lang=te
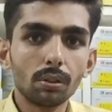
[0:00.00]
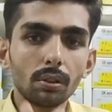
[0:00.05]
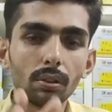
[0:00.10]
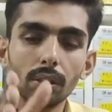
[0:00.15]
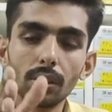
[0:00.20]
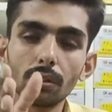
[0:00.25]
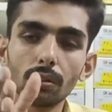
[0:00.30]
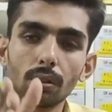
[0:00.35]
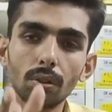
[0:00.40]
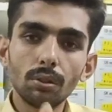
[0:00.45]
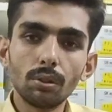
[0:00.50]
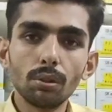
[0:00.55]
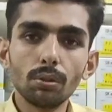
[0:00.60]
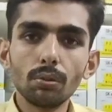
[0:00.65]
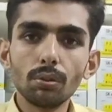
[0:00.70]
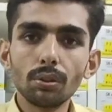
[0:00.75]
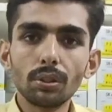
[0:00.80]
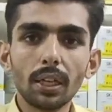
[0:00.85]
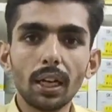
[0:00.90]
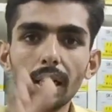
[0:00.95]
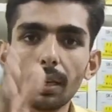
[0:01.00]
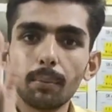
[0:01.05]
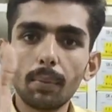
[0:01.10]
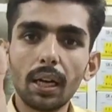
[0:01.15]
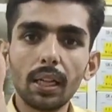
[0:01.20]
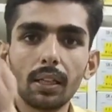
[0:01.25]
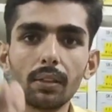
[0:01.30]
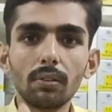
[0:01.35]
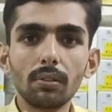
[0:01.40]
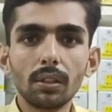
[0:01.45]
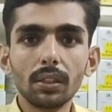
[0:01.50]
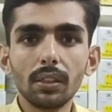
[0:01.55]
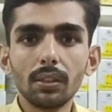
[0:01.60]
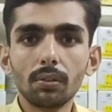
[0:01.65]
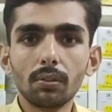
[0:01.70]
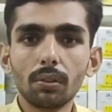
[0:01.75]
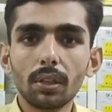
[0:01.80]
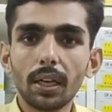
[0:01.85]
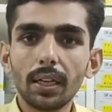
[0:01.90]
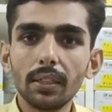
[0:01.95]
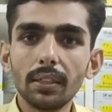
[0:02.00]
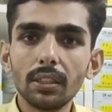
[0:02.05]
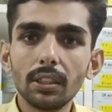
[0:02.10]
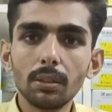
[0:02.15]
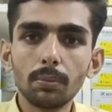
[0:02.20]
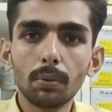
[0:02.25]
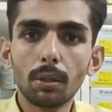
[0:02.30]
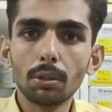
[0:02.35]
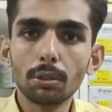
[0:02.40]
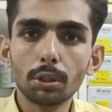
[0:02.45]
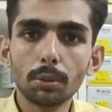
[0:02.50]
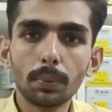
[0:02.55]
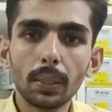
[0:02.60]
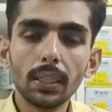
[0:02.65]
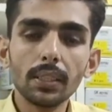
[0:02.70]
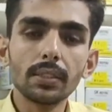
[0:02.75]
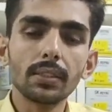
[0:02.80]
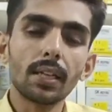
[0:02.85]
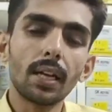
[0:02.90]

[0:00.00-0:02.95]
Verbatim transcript: తీసుకొచ్చు చాలా బాగానే ఉంటుంది కోరాడు డిసి పవర్ సప్లై